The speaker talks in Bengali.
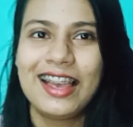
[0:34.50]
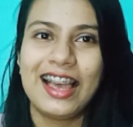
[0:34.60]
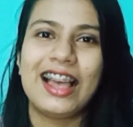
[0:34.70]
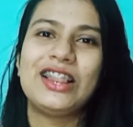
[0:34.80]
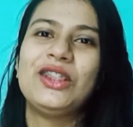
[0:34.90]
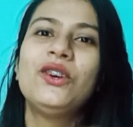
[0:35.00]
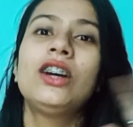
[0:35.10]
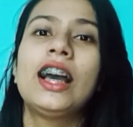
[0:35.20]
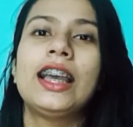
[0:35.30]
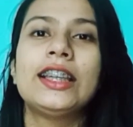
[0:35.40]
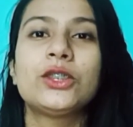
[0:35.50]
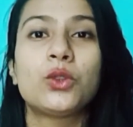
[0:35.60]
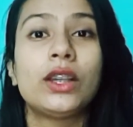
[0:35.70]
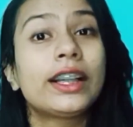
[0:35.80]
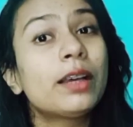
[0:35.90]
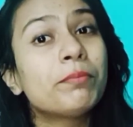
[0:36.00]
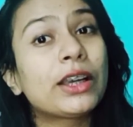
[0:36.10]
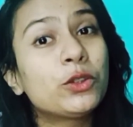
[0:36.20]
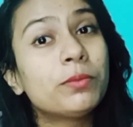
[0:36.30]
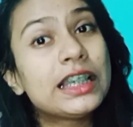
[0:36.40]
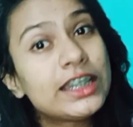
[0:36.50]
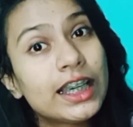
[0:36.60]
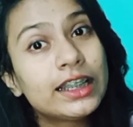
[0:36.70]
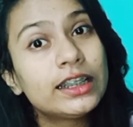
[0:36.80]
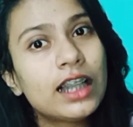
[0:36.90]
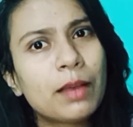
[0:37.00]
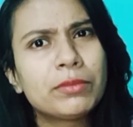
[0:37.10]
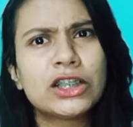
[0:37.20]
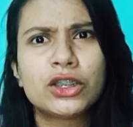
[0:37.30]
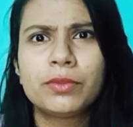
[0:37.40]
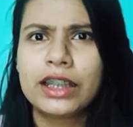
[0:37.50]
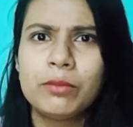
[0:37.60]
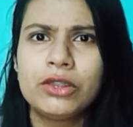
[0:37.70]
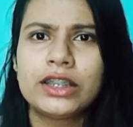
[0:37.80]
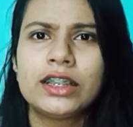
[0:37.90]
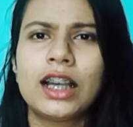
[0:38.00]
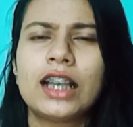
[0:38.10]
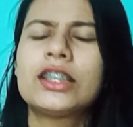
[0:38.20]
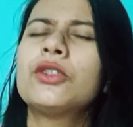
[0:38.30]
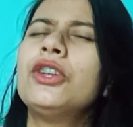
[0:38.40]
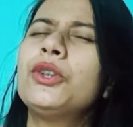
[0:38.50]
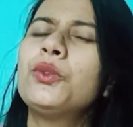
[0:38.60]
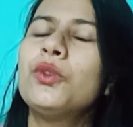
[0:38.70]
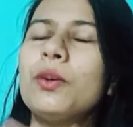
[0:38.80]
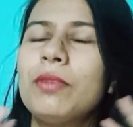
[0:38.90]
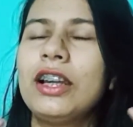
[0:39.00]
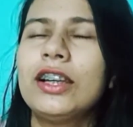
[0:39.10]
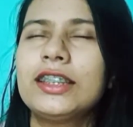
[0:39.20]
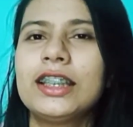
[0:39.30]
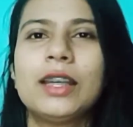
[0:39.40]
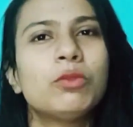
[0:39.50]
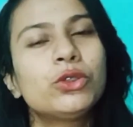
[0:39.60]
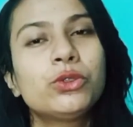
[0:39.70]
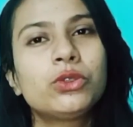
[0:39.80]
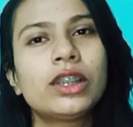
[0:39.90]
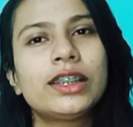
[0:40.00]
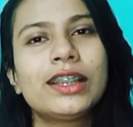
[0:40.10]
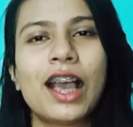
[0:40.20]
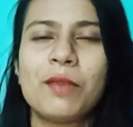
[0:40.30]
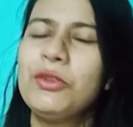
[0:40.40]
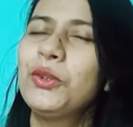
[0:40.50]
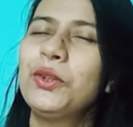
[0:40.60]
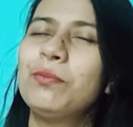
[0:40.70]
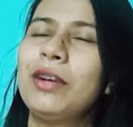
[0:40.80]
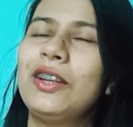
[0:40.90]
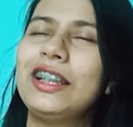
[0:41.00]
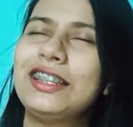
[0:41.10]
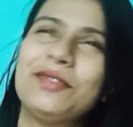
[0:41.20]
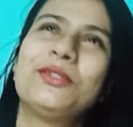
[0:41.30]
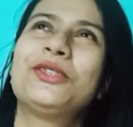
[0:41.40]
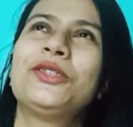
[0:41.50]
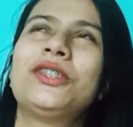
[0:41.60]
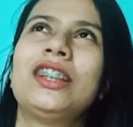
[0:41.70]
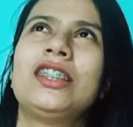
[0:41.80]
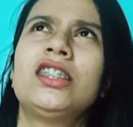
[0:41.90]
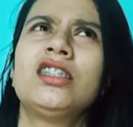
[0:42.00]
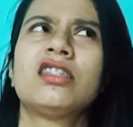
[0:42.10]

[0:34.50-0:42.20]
হ্যালো গাইজ ওয়েলকাম ব্যাক টু মাই চ্যানেল আপনারা সবাই কেমন আছেন আশা করি খুব ভালো আছেন এবং সুস্থ আছেন আমিও খুব ভালো আছি এবং সুস্থ আছি